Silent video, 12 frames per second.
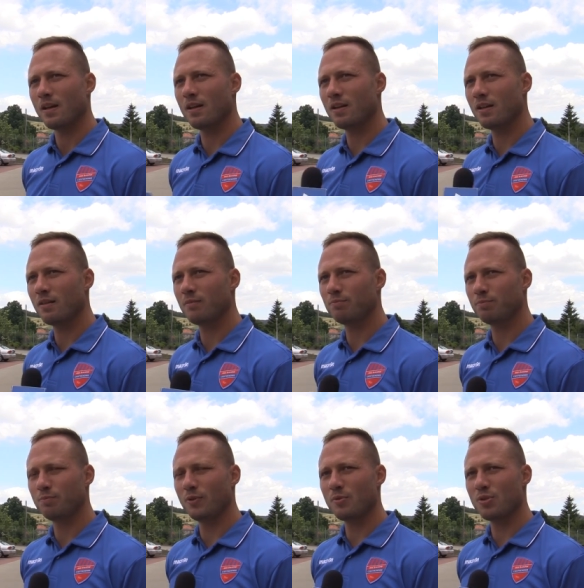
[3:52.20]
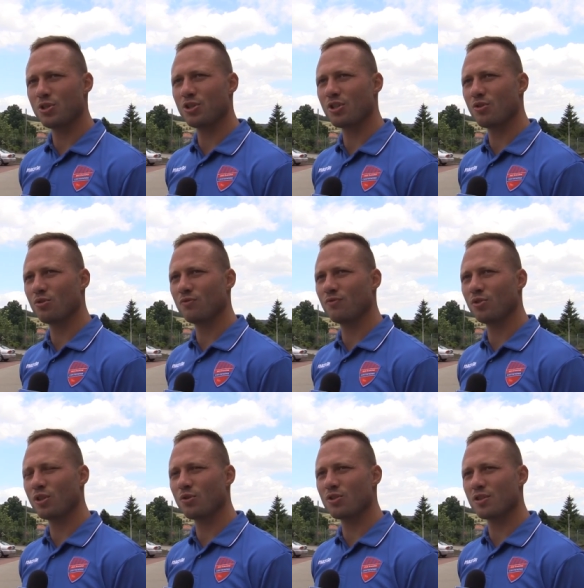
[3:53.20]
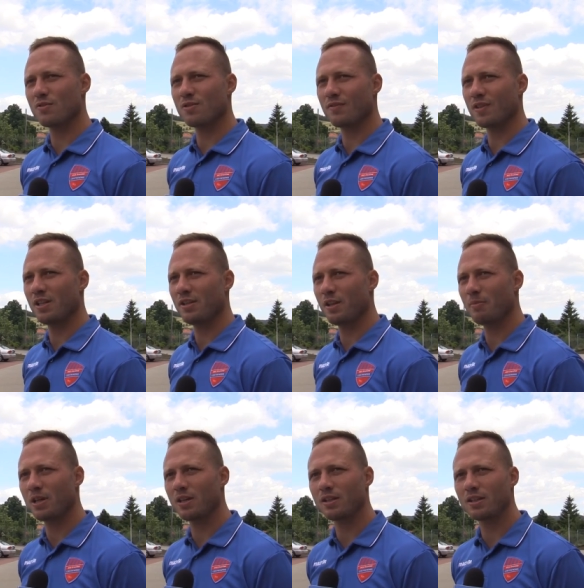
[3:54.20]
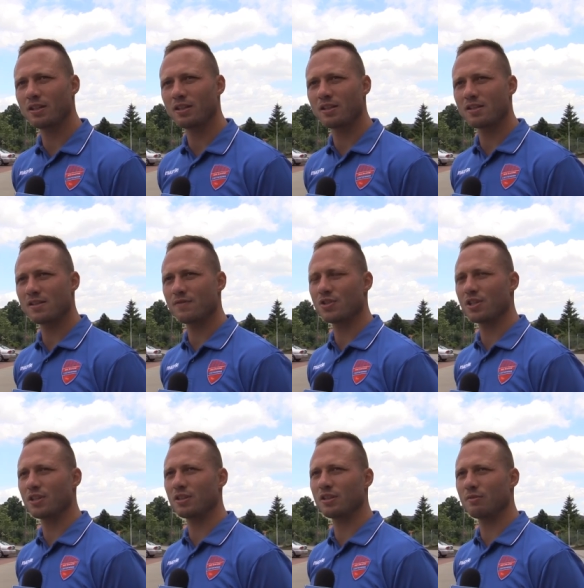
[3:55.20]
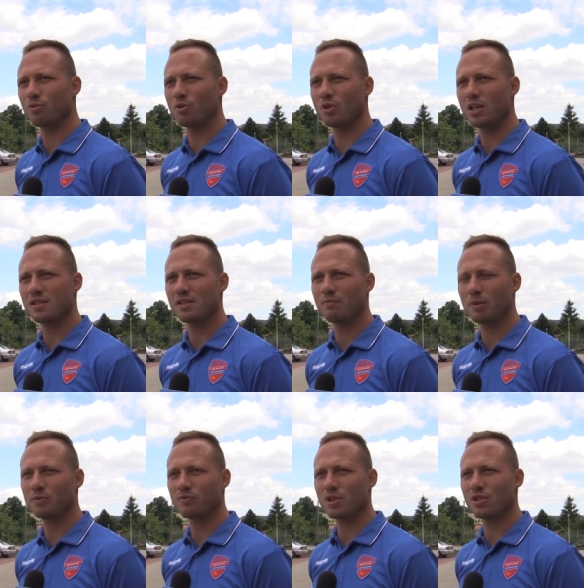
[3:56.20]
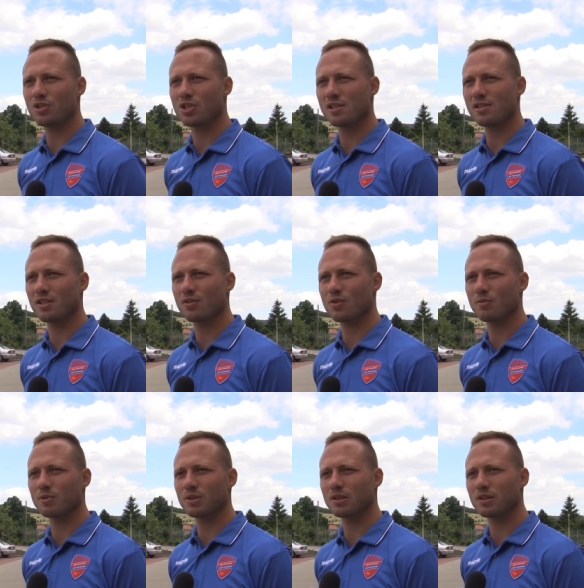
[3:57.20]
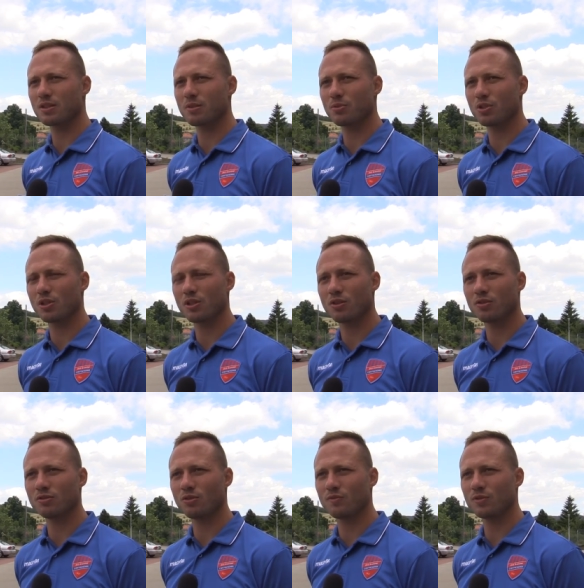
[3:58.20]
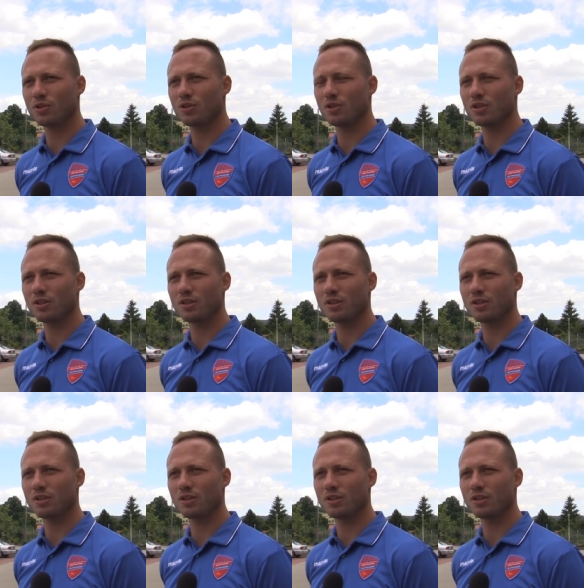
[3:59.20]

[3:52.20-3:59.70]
E, powiem szczerze, tego wolnego czasu za wiele nie ma, ale zazwyczaj e, po kolacji mamy właśnie czas na to, żeby, żeby się odnowić e,